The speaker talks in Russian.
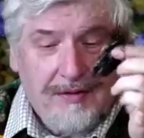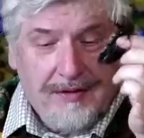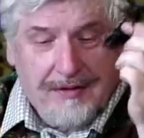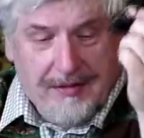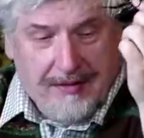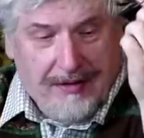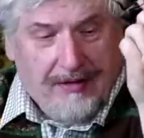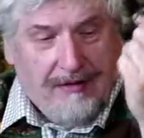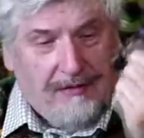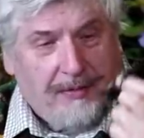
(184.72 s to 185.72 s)
видите.
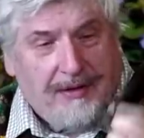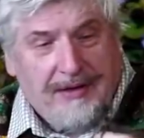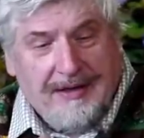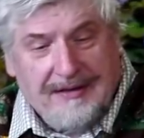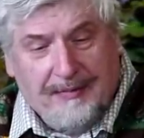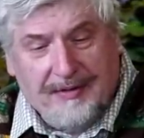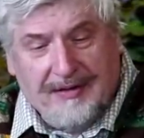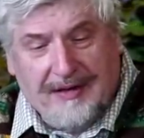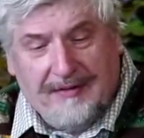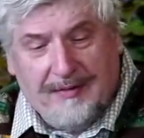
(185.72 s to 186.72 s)
Вполне
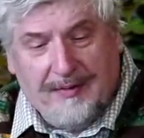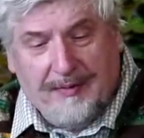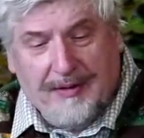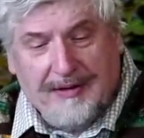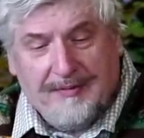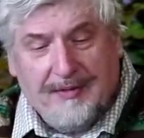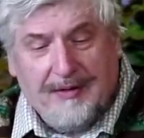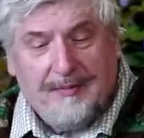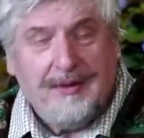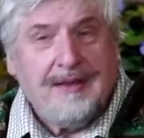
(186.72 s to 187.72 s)
сопоставимый по
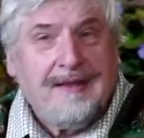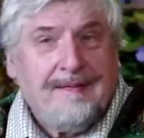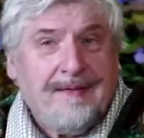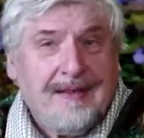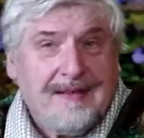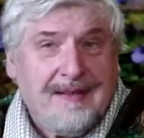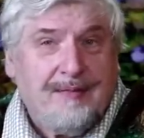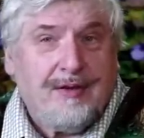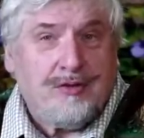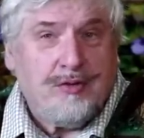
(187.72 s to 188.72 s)
размерам с
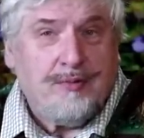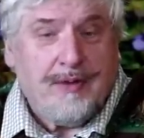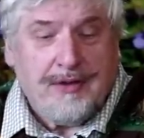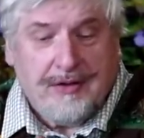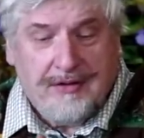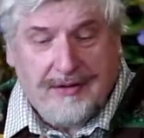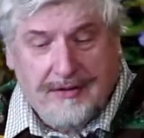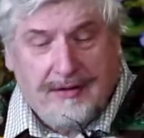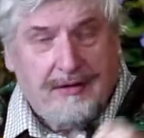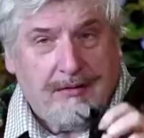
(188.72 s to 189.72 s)
небольшой пачкой
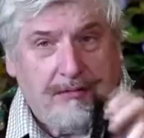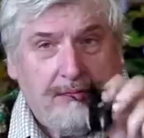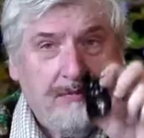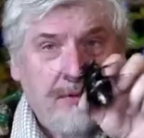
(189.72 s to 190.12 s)
сигарет.